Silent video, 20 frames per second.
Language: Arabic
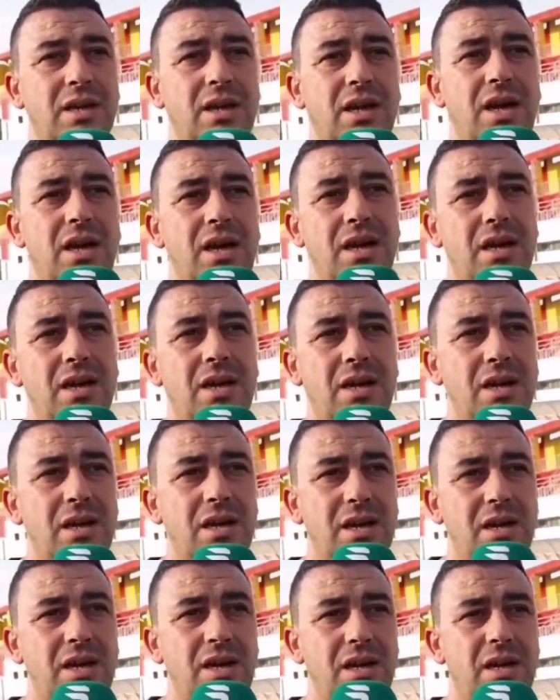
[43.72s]
لقاء
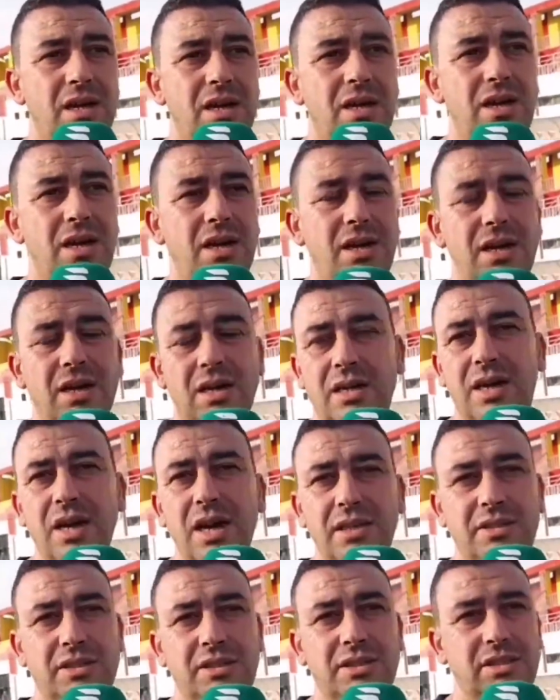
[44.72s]
آه،
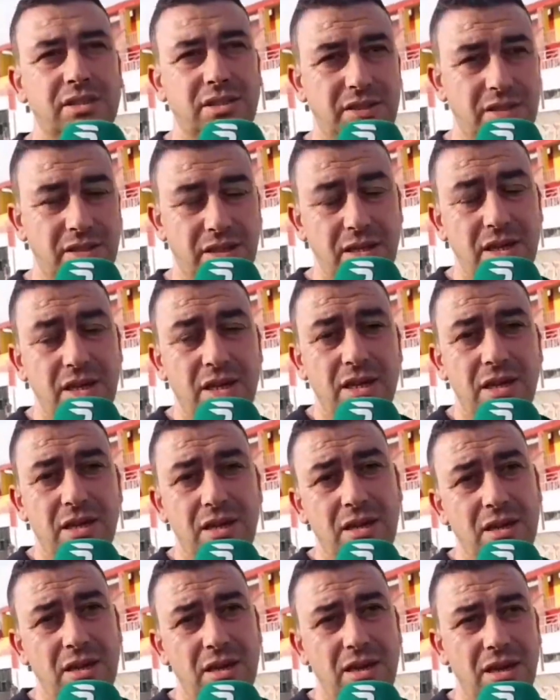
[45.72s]
كاس
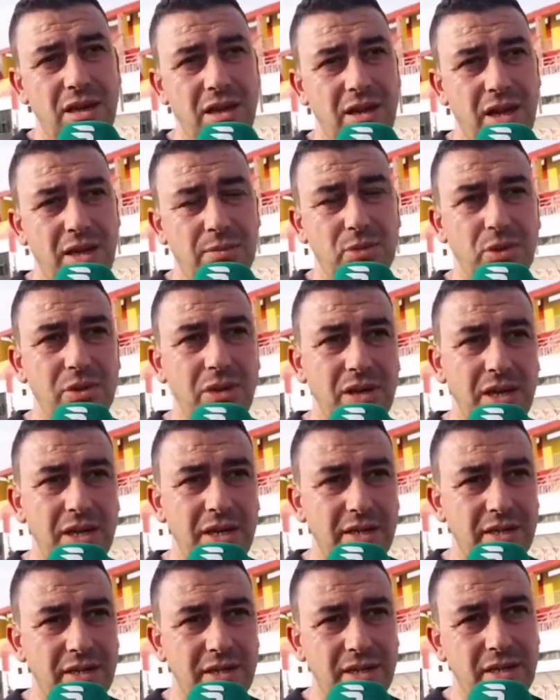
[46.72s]
الحمد لله
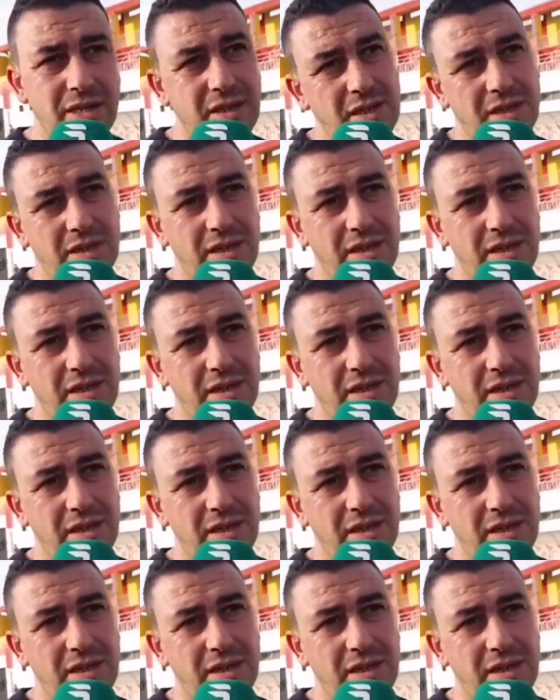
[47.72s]
يعني